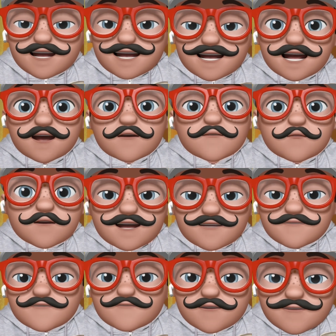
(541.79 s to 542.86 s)
Et louer
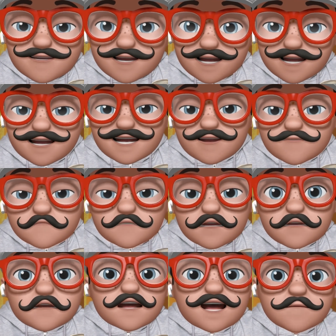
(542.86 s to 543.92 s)
sur un an, là
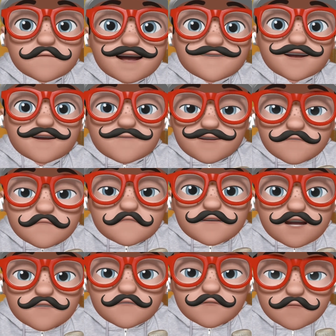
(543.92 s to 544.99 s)
aussi, ça n'a pas vraiment de
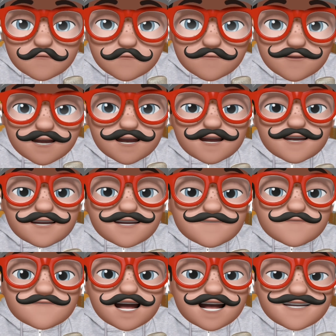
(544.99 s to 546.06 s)
sens je trouve. Si
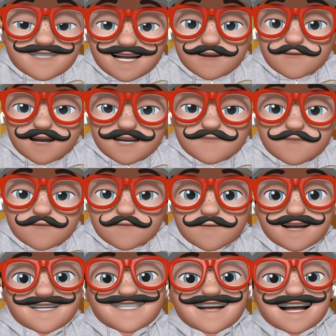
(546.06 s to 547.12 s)
vous arrêtez la location, vous
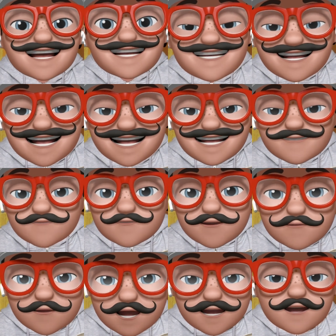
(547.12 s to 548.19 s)
passez à l'achat et
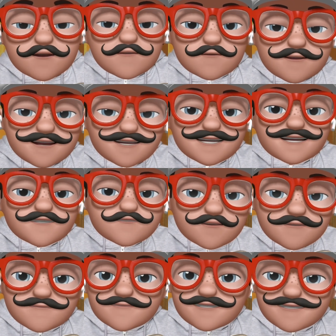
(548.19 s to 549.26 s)
selon moi, vous perdez la
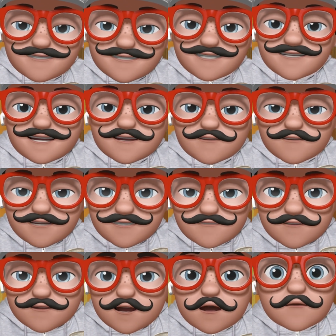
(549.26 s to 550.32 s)
somme investie dans la
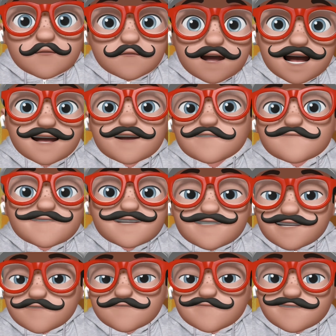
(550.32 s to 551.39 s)
location, soit
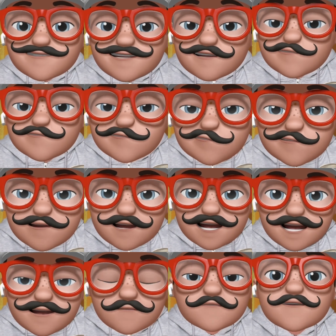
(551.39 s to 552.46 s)
564 euh, euros
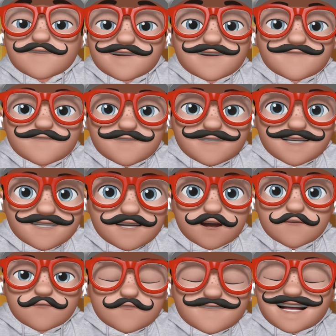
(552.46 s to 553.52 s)
hein, pour un iPhone 15.
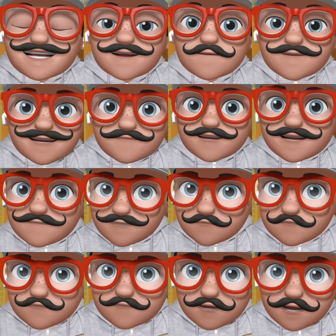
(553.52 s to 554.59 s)
Donc ça n'a pas vraiment
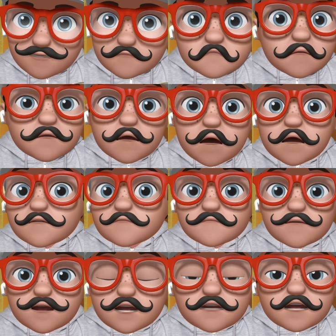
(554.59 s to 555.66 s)
de sens de se
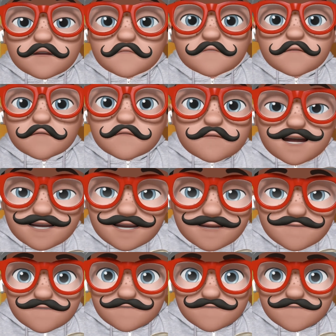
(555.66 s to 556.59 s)
focaliser sur une année.